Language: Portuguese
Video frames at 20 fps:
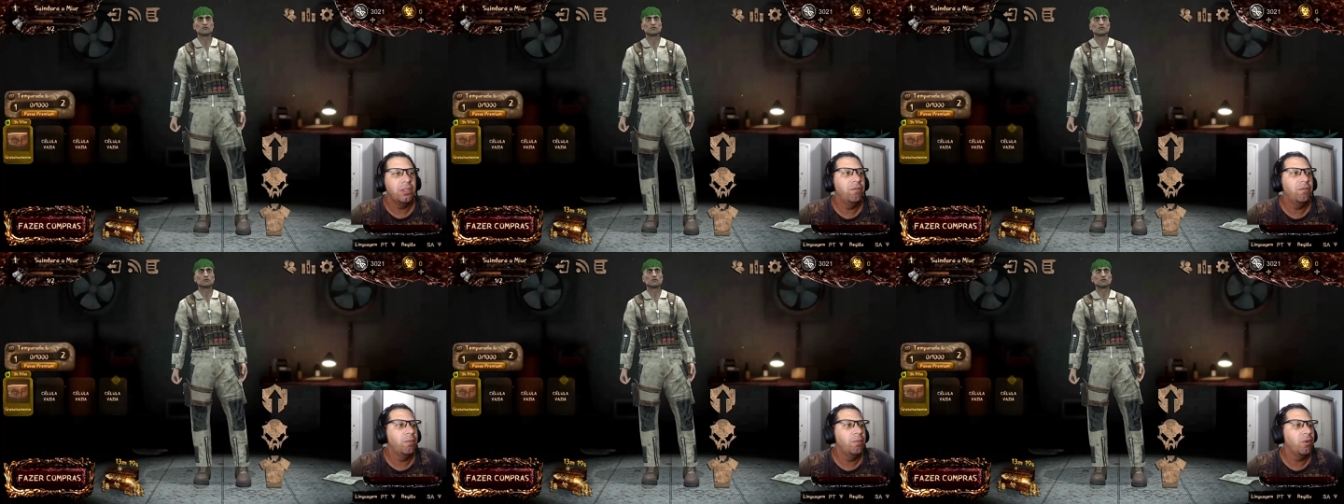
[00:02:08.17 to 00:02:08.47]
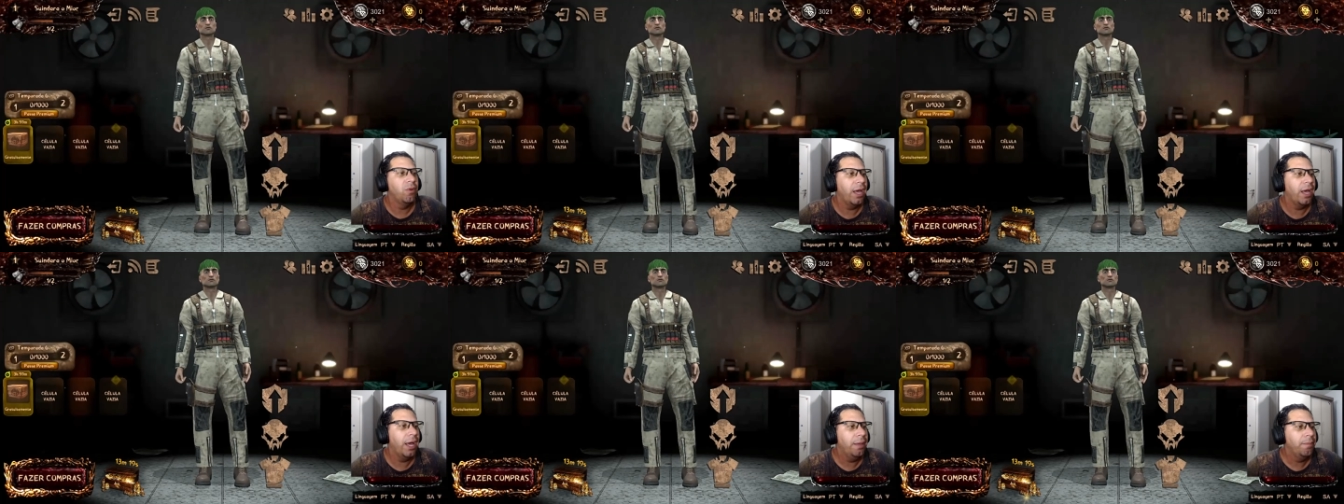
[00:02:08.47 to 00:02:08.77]
Então
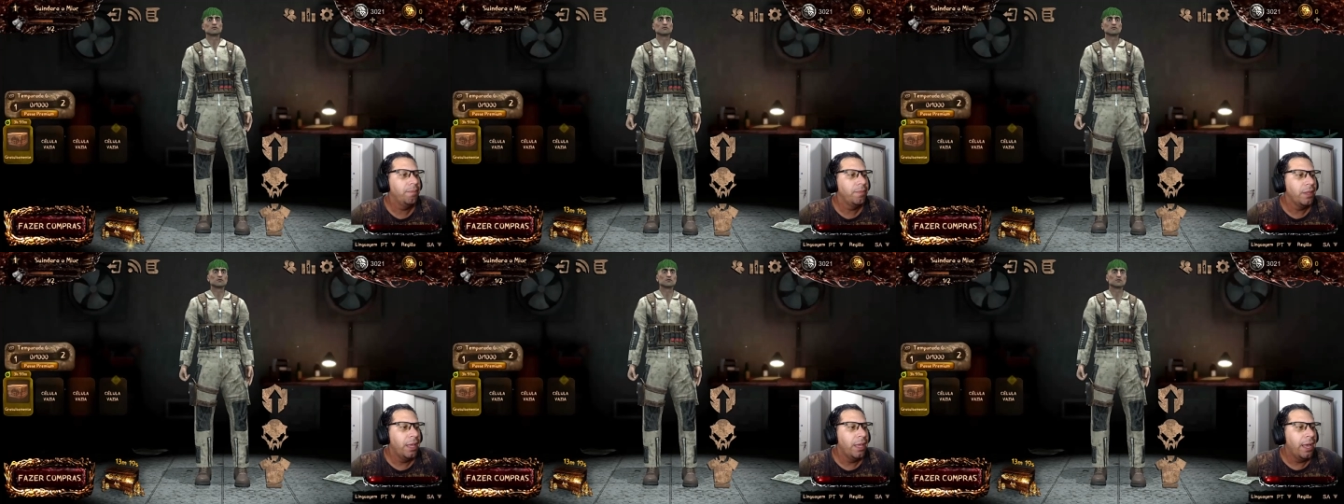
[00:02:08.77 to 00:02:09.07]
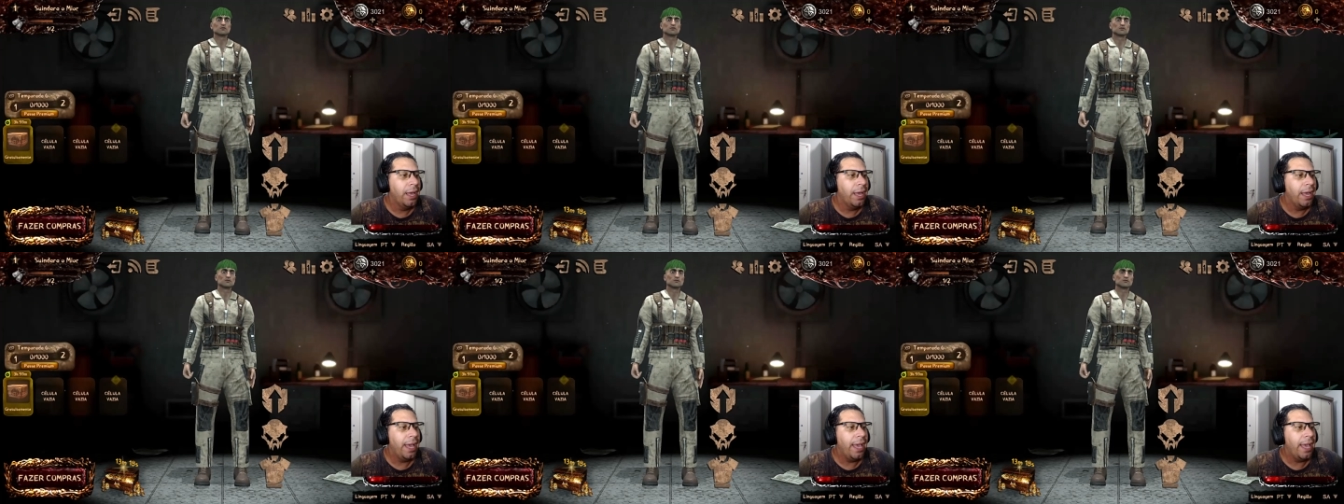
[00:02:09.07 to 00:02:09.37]
vamos lá.
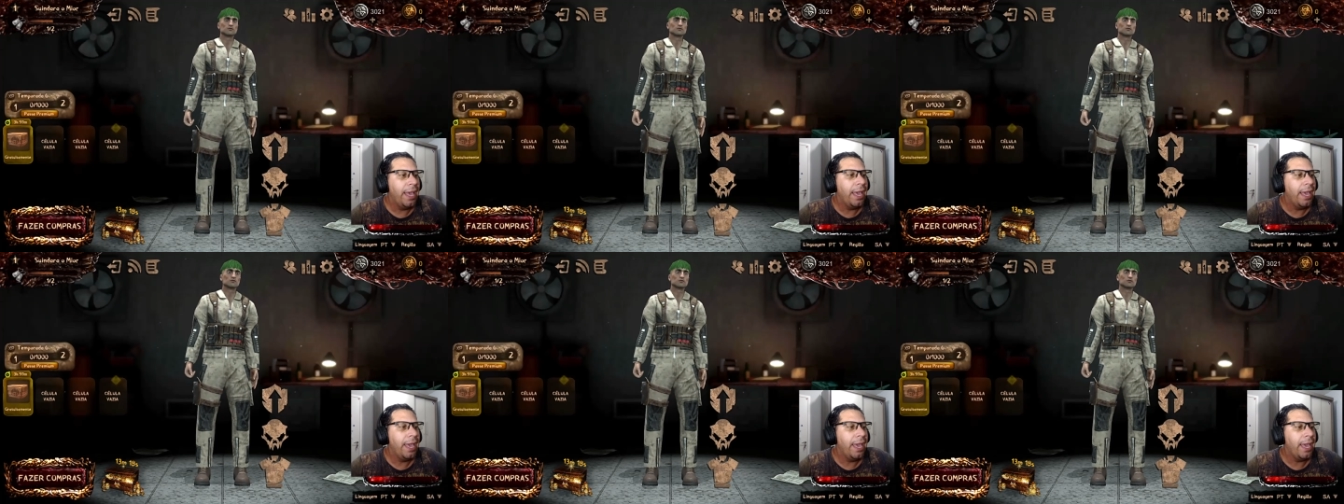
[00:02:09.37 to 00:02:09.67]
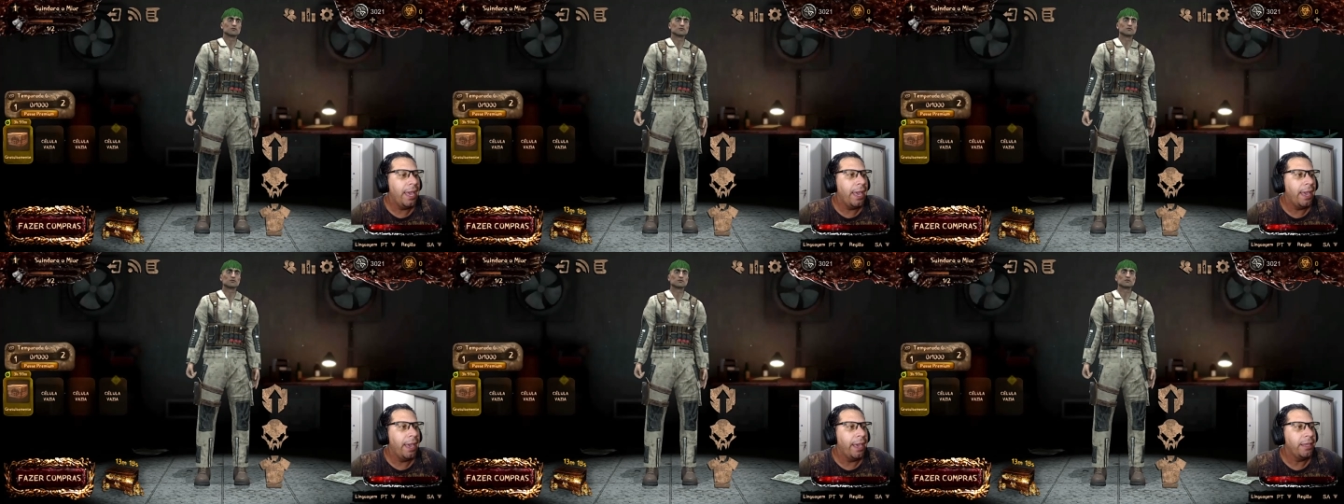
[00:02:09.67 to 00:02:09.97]

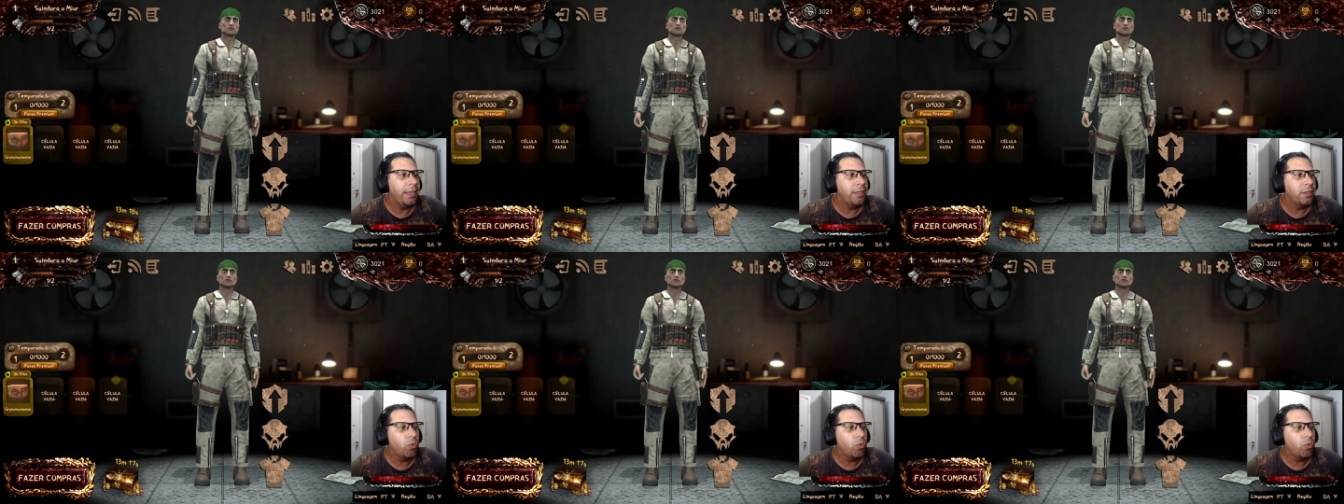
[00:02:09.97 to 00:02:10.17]
É,